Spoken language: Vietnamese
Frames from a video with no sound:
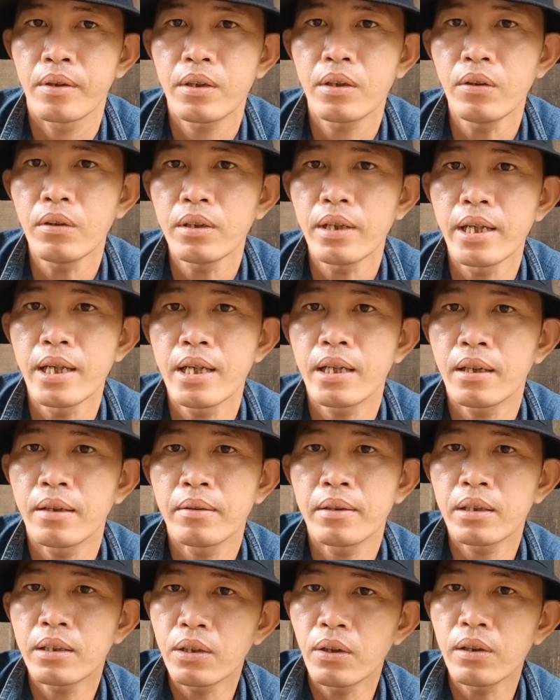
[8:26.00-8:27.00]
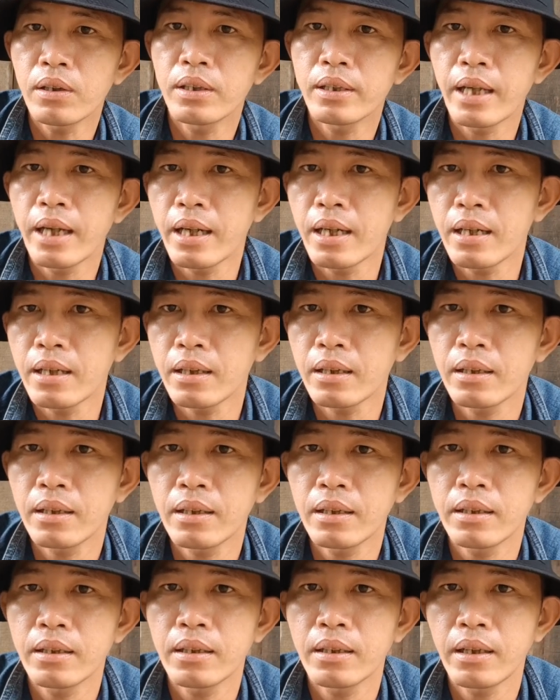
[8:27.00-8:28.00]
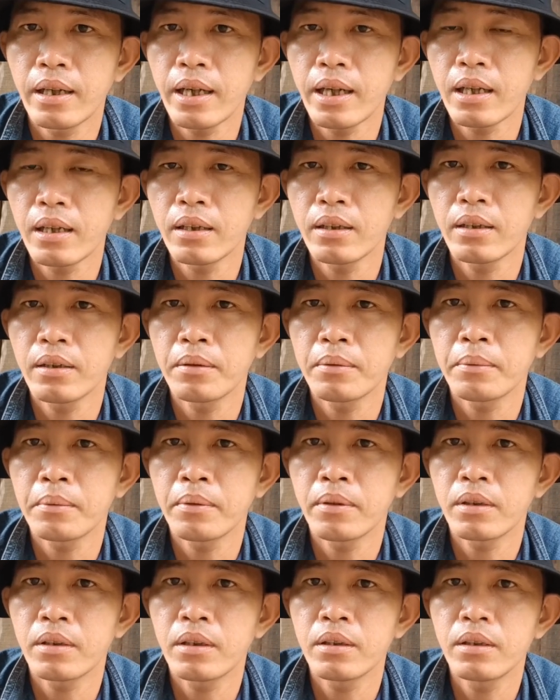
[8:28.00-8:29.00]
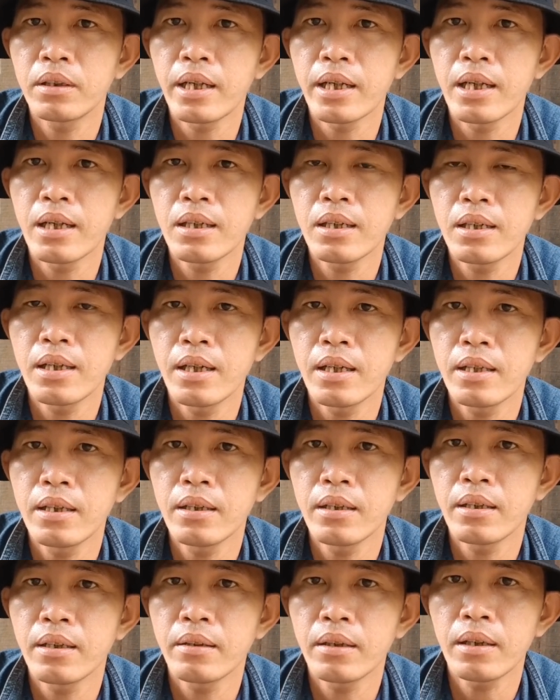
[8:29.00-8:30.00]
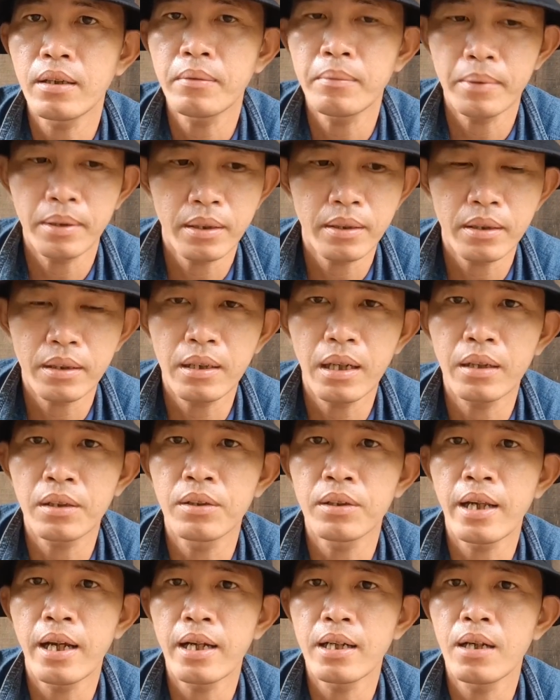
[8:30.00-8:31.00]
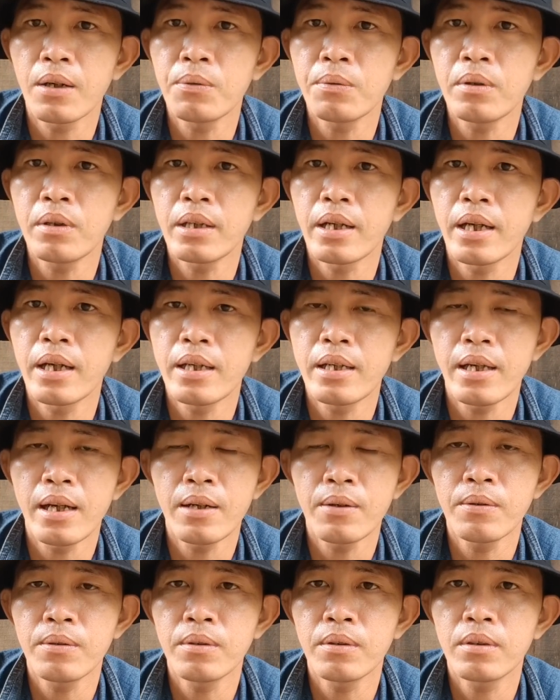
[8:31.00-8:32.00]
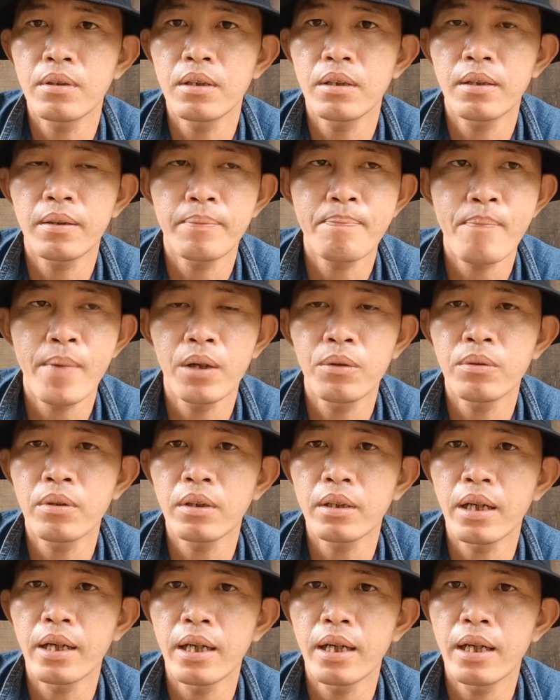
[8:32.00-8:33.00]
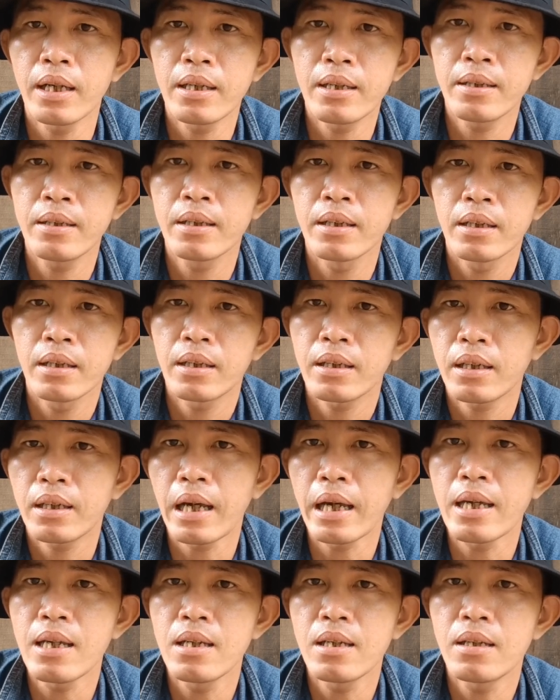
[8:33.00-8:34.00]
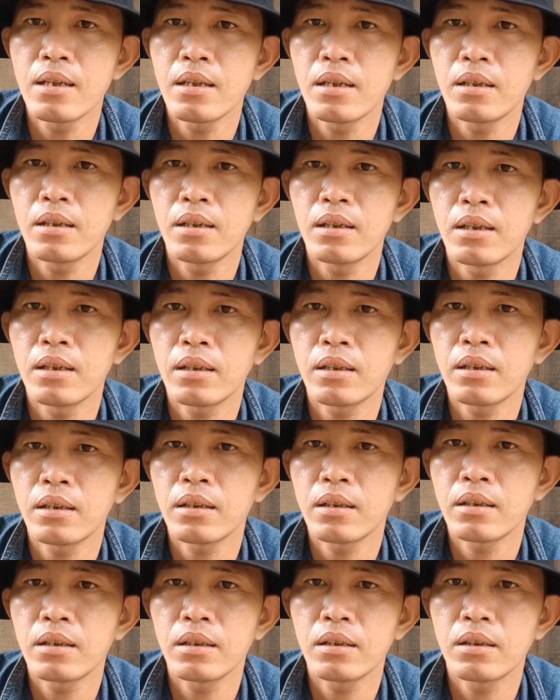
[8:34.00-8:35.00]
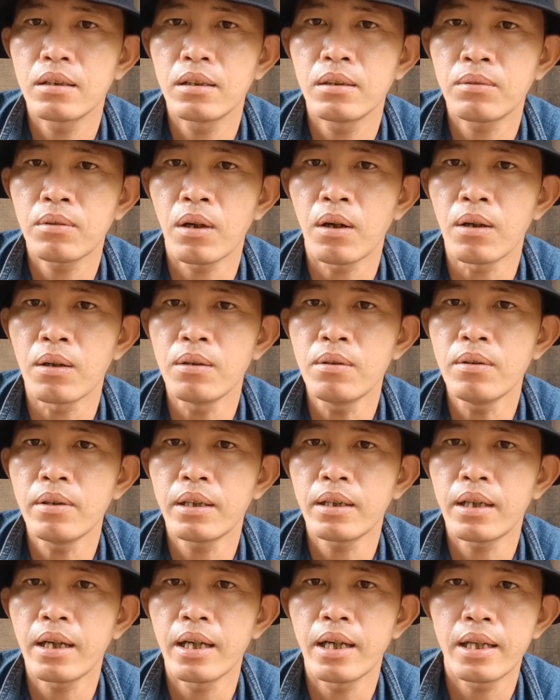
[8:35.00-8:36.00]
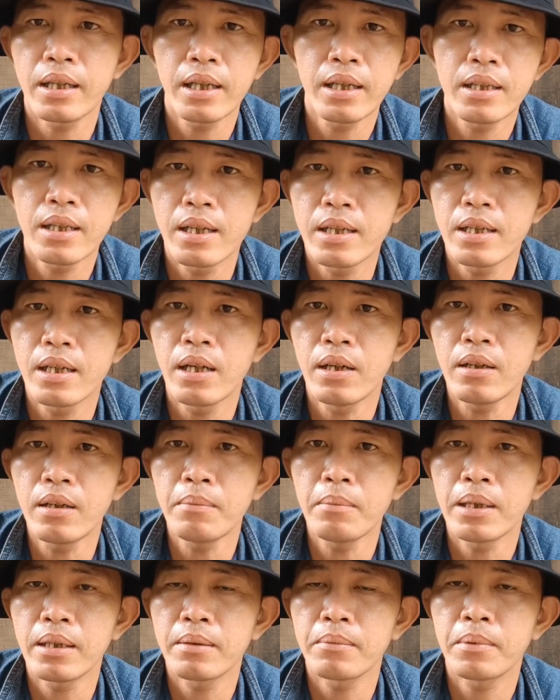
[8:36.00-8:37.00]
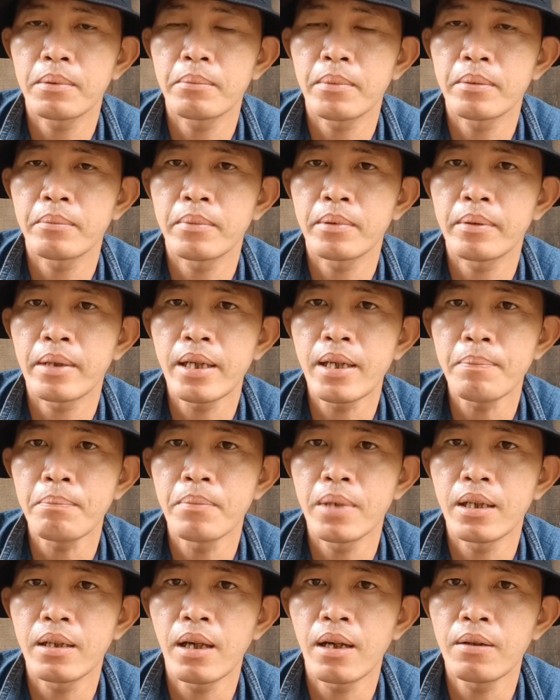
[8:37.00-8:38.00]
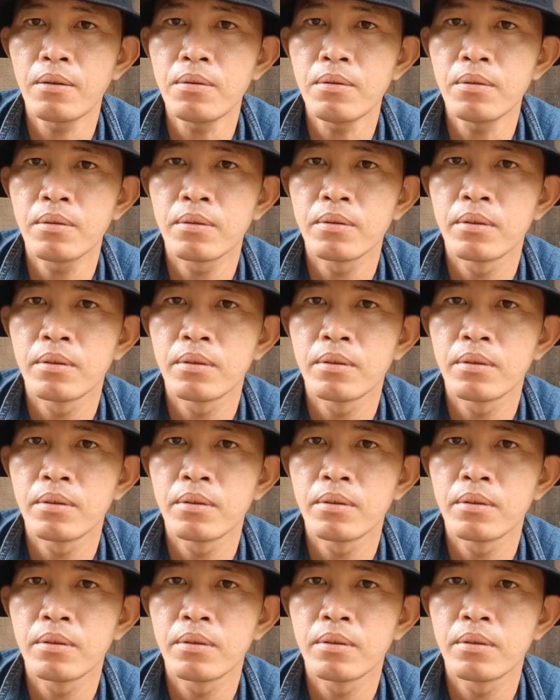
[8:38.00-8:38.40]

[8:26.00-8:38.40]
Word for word: có tiền thì cho người ta ăn thưa kiện cái gì nó người ta đâu có kề dao đâu có kề cây lên vô cổ hay kề cái gì đó mà mà, mà, mà ép mình đâu